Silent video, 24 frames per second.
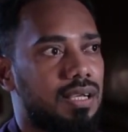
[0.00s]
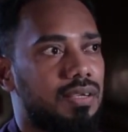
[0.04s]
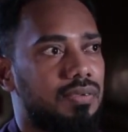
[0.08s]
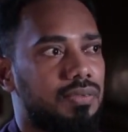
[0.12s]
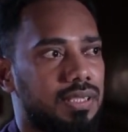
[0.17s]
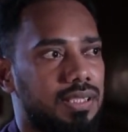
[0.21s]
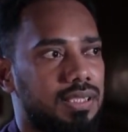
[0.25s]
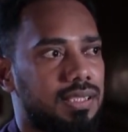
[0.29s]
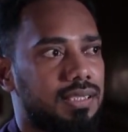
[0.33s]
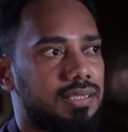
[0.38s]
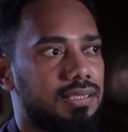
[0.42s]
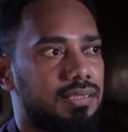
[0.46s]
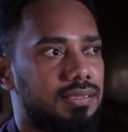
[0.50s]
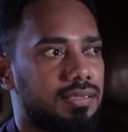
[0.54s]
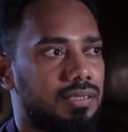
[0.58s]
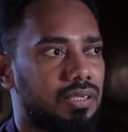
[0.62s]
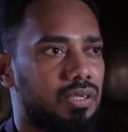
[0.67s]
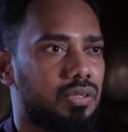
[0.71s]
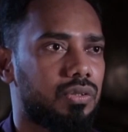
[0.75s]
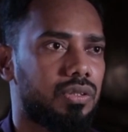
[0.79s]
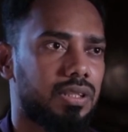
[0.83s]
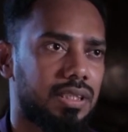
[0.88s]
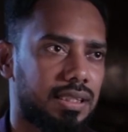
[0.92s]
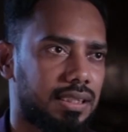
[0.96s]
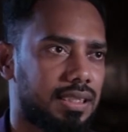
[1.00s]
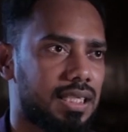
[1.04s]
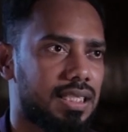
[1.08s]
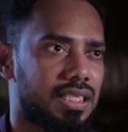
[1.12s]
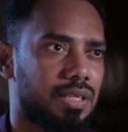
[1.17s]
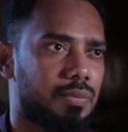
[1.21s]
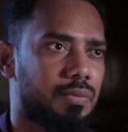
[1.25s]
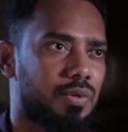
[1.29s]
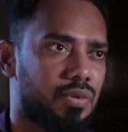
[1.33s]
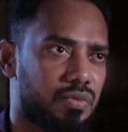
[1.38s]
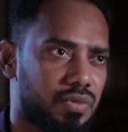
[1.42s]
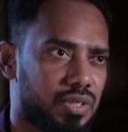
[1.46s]
فخوض
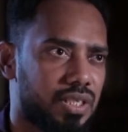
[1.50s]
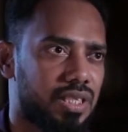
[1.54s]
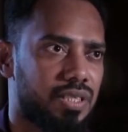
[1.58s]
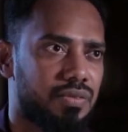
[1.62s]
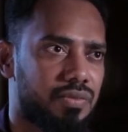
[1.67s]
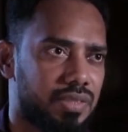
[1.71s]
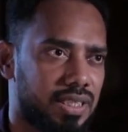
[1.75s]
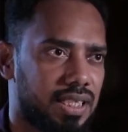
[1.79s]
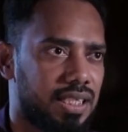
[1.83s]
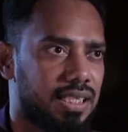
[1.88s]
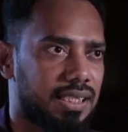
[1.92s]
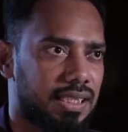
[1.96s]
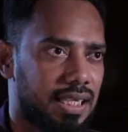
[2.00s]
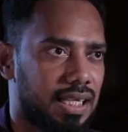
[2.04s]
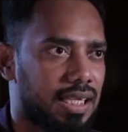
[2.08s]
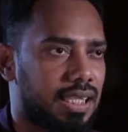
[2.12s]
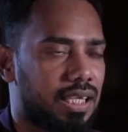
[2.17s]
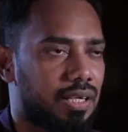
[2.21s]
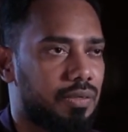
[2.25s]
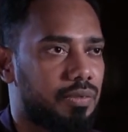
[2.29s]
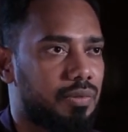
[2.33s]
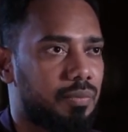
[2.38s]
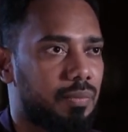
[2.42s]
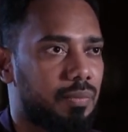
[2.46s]
التجربة وفشلت فشلت أكثر